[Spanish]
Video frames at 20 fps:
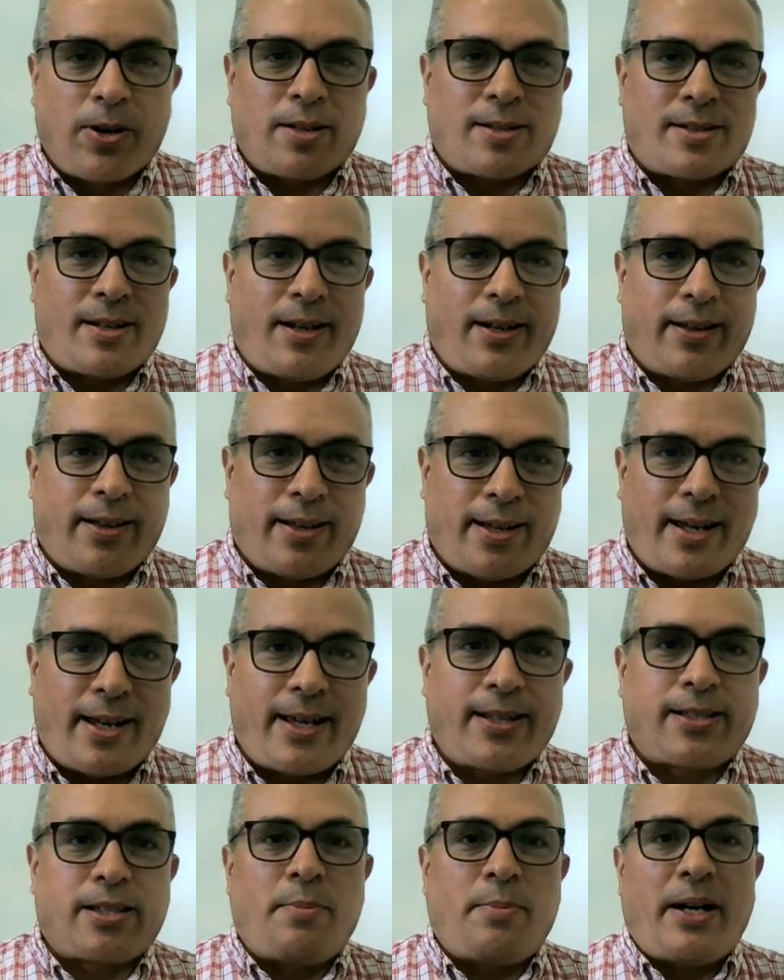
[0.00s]
que se le da,
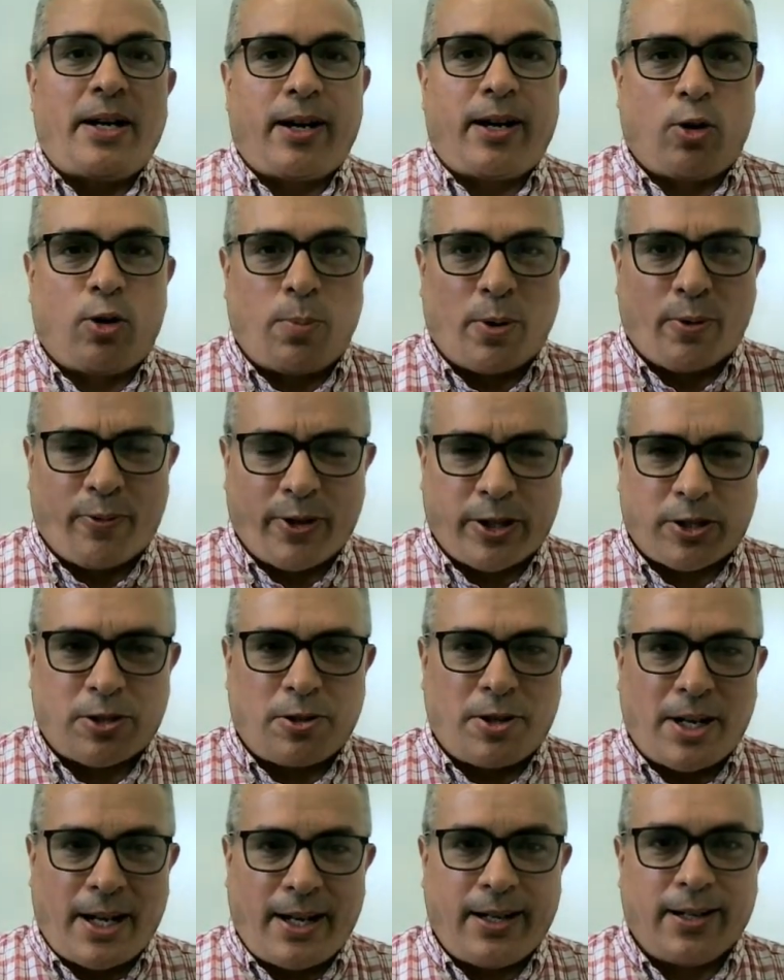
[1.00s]
ese manejo
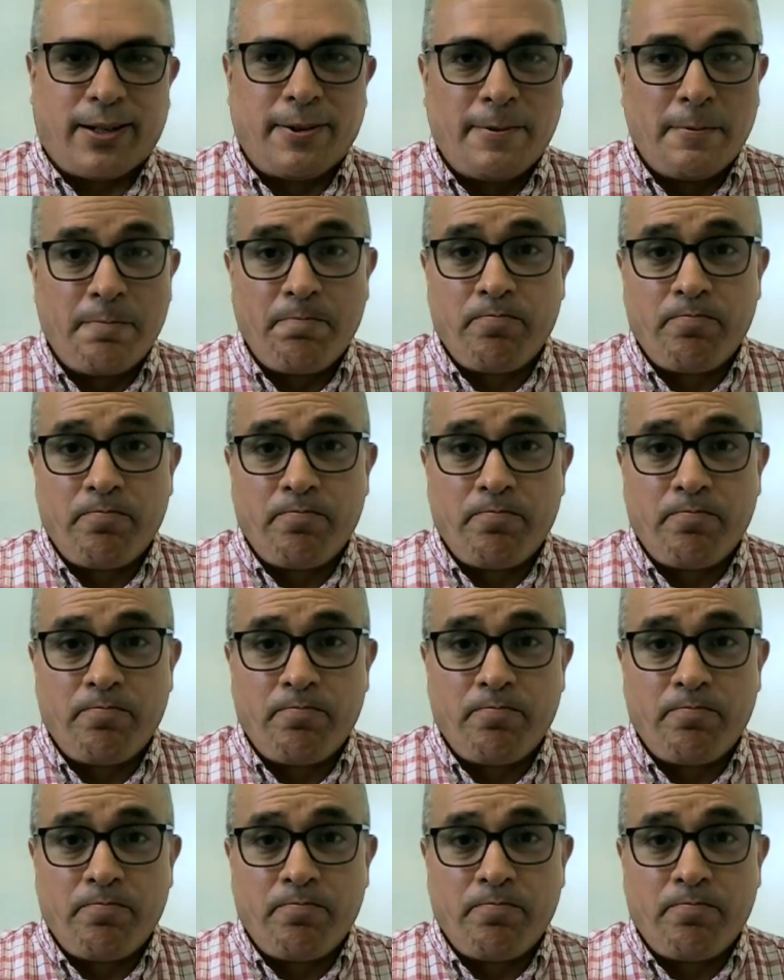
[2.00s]
profesional.